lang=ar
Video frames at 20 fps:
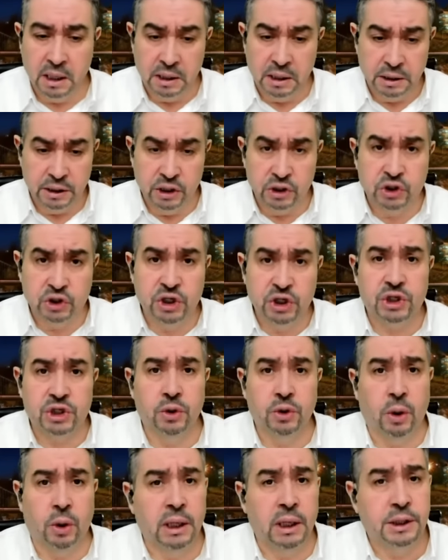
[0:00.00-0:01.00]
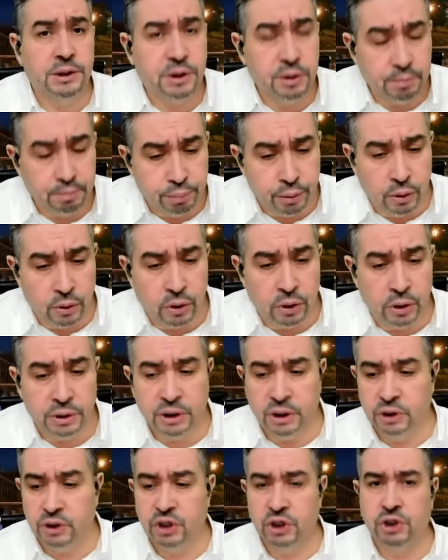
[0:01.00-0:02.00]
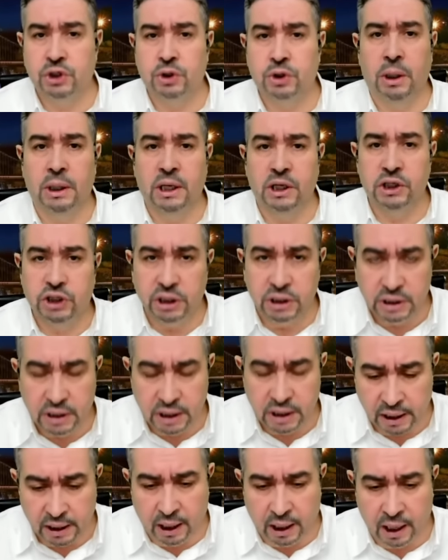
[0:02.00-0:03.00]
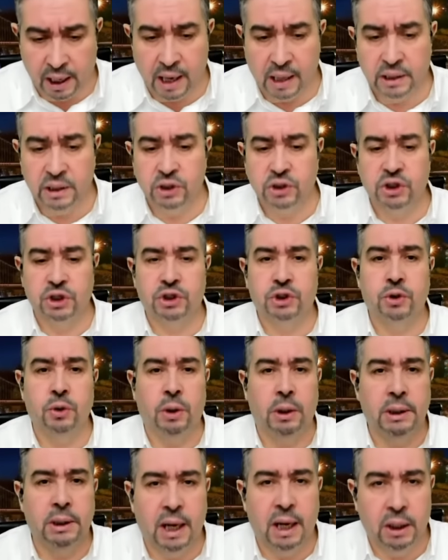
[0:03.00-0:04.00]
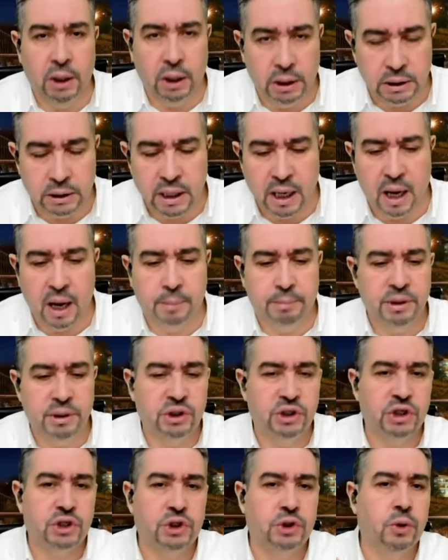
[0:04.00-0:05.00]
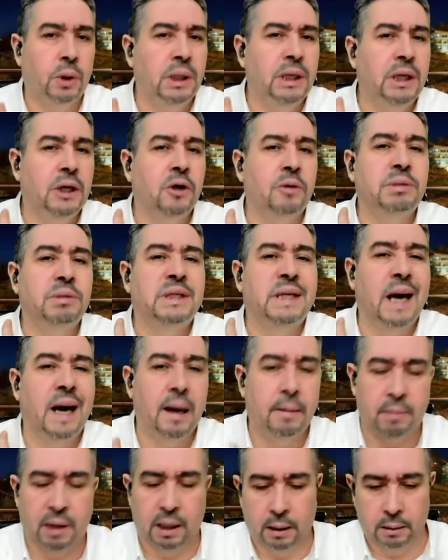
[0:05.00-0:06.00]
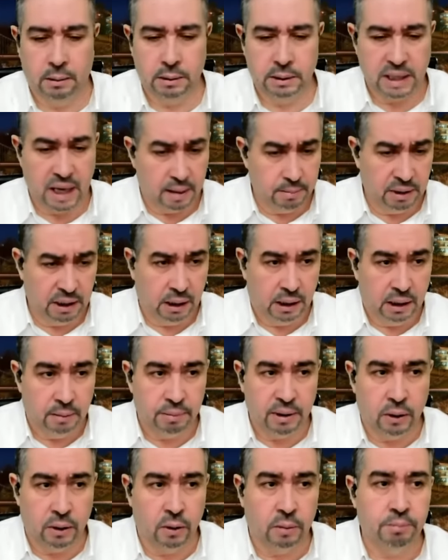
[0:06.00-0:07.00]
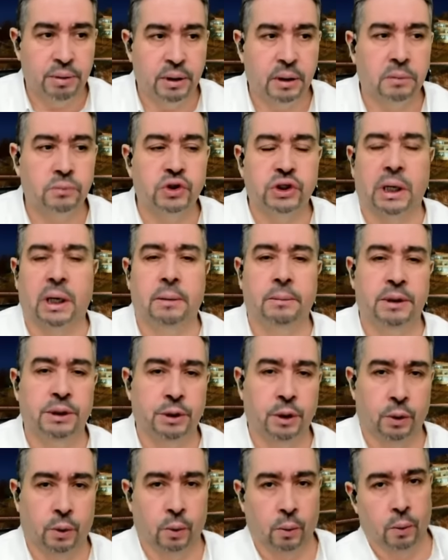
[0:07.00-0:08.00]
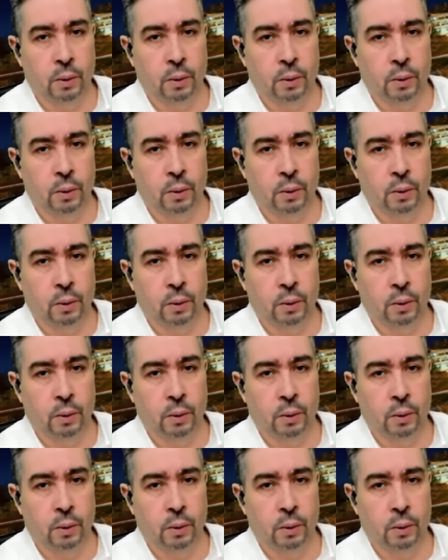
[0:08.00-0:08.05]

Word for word: يتجسوا على تبون يتجسوا على شنقريحه يتجسوا على العقاب يتجسوا عليهم كامل كامل على بالهم بهم واش راهم يديروا